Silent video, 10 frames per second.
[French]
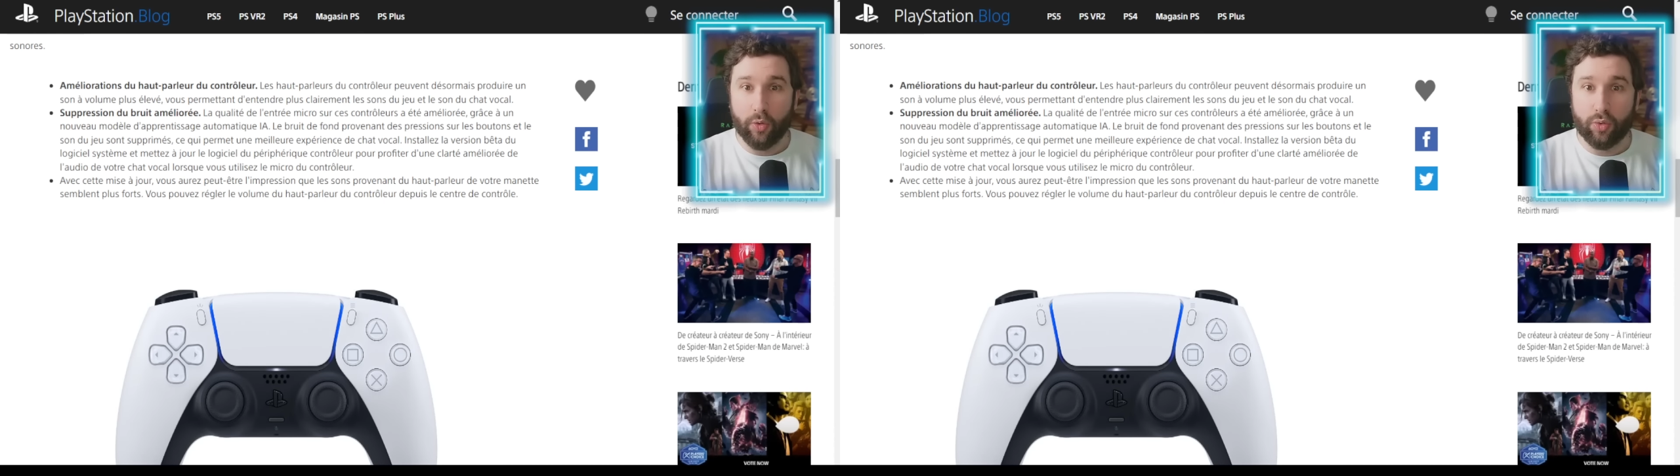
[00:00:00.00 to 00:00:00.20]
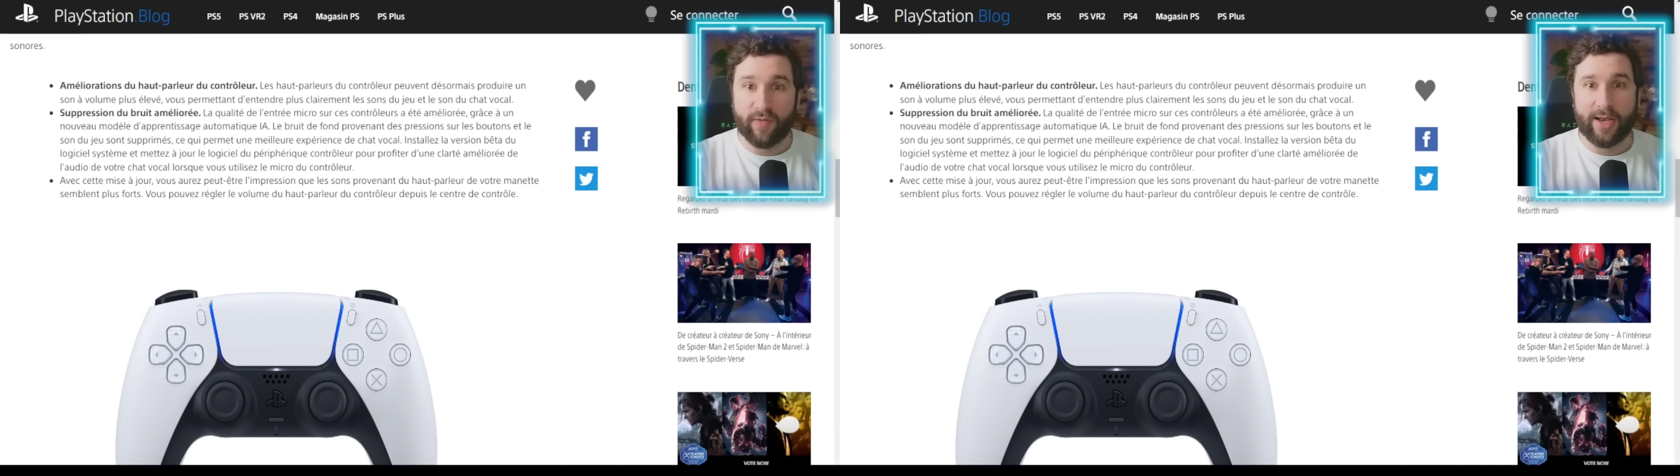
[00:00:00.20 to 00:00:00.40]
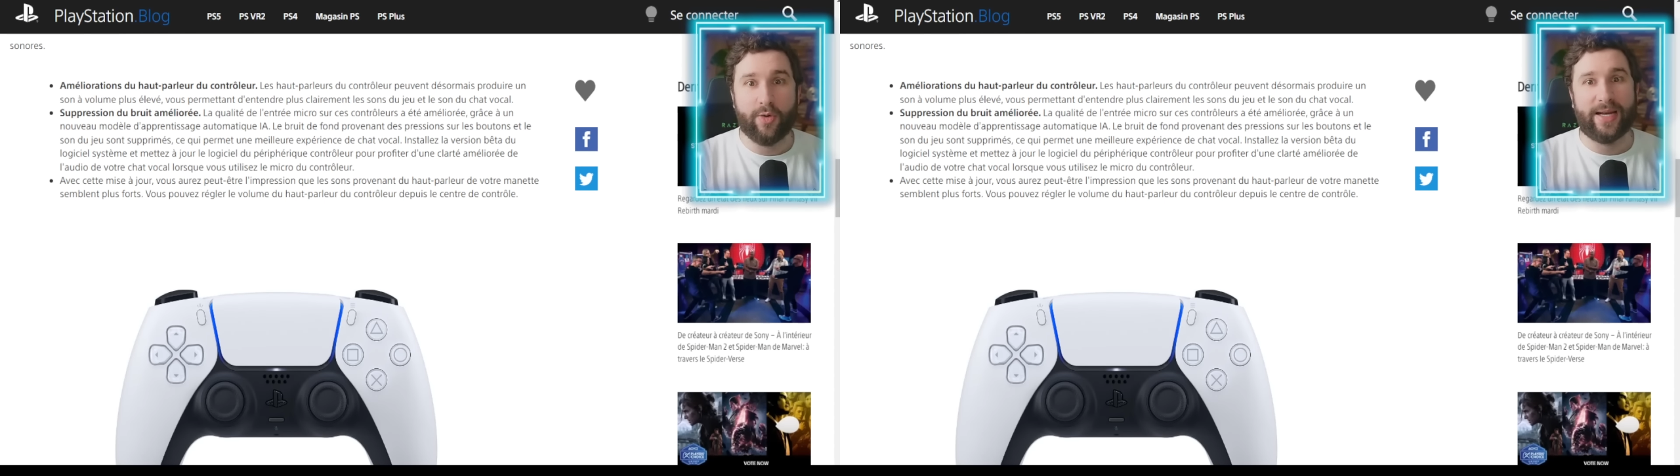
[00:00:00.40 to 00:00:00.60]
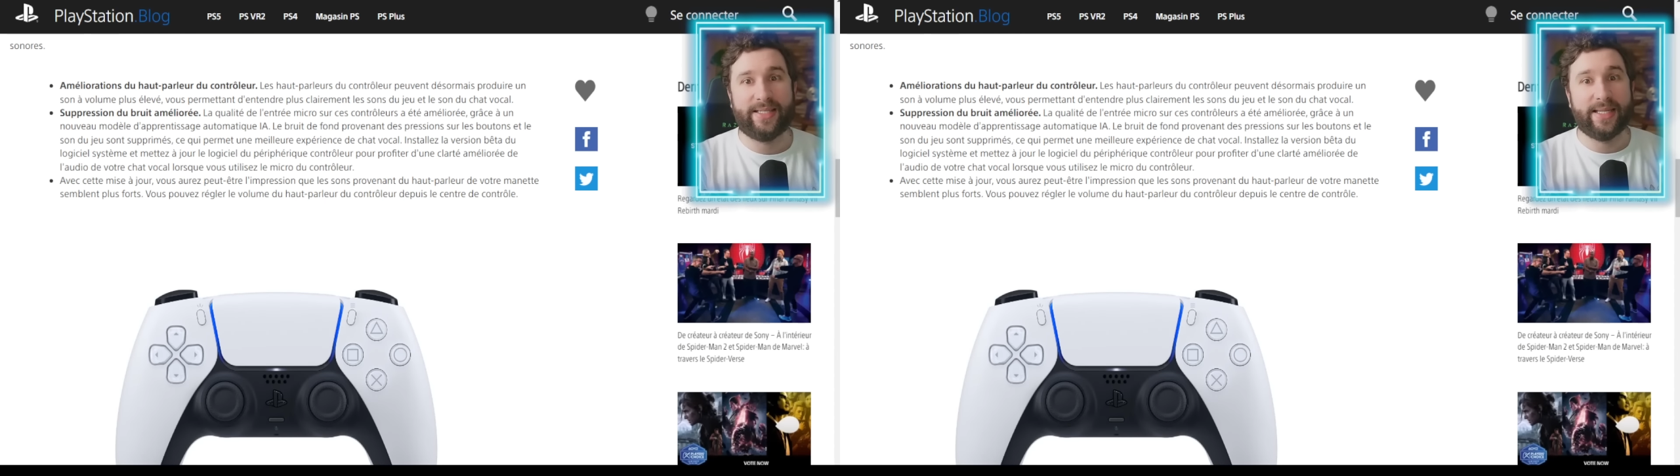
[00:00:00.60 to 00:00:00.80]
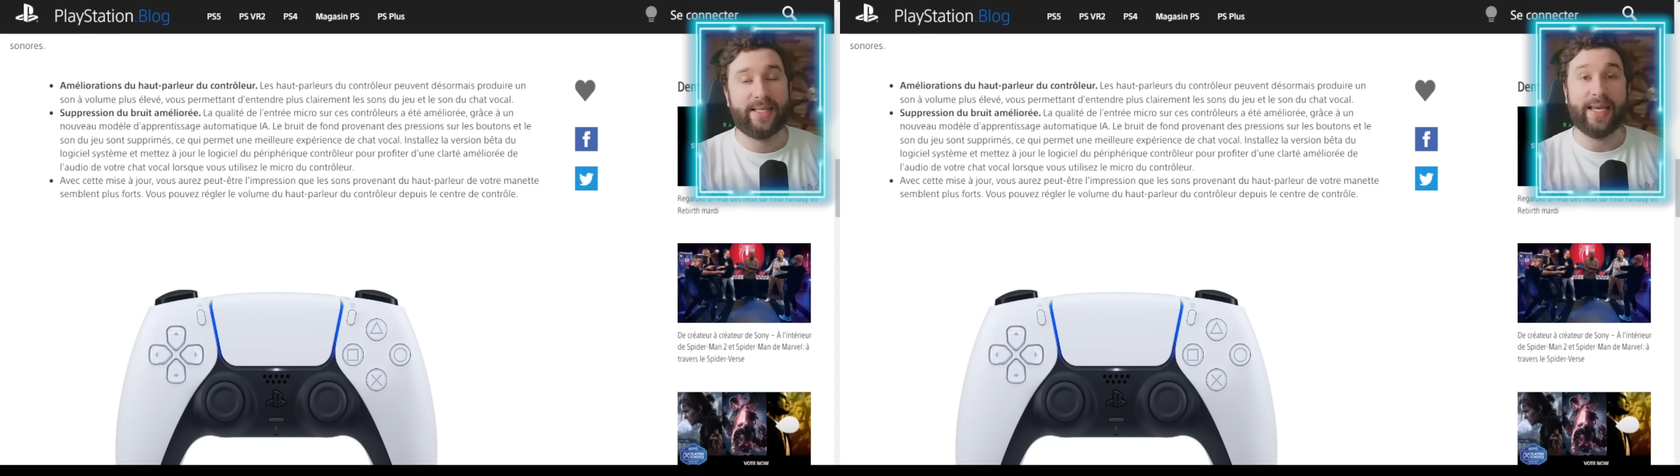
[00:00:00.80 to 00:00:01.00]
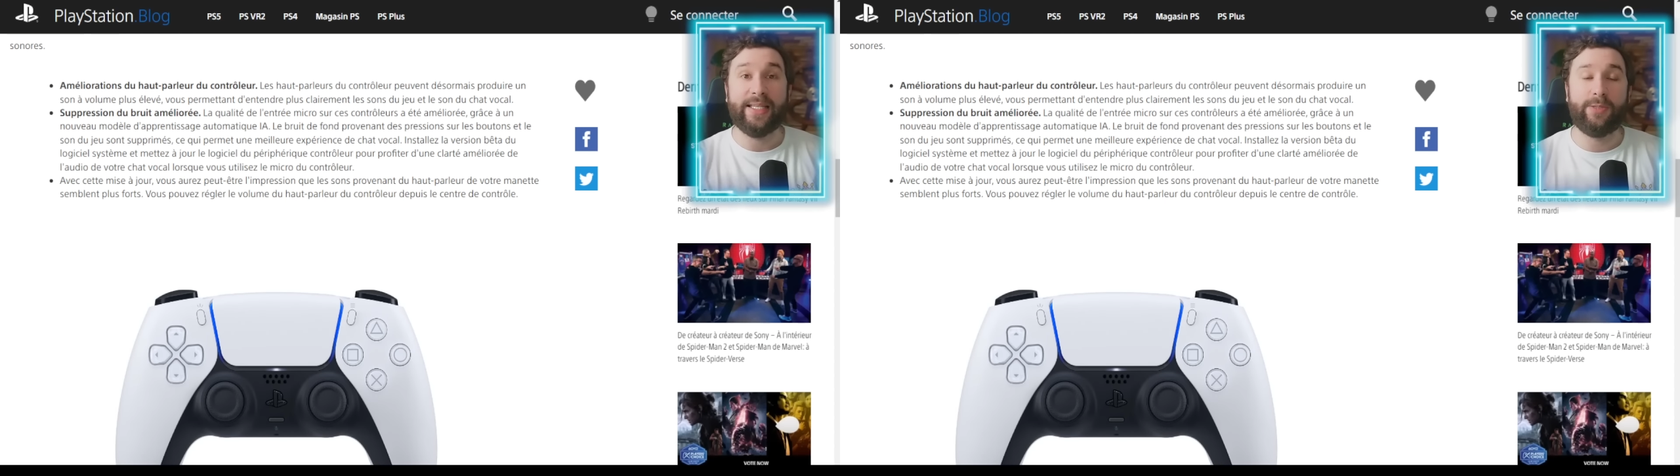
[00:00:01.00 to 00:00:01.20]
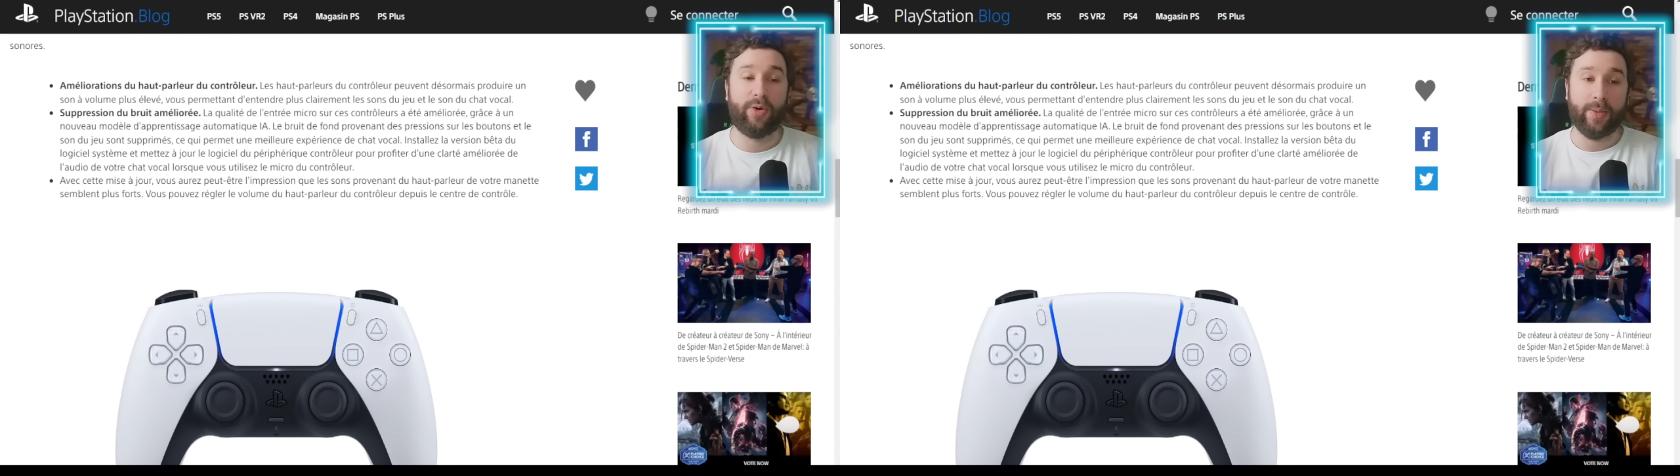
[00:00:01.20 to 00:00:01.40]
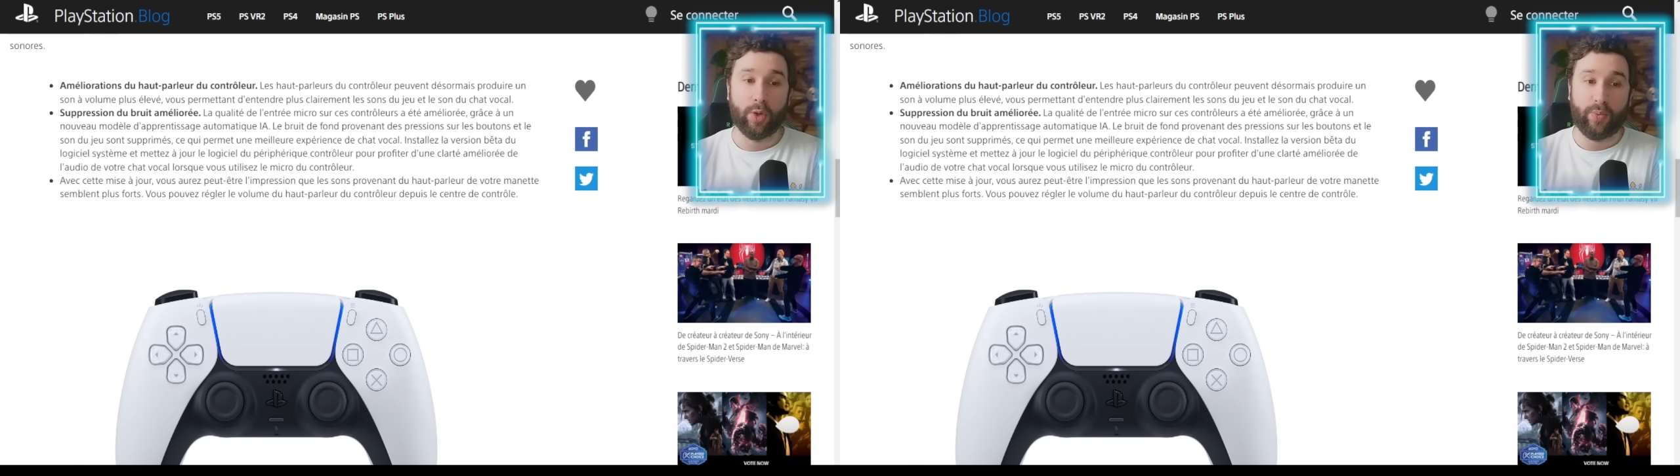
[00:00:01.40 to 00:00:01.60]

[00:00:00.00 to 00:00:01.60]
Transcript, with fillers: une nouvelle DualSense est disponible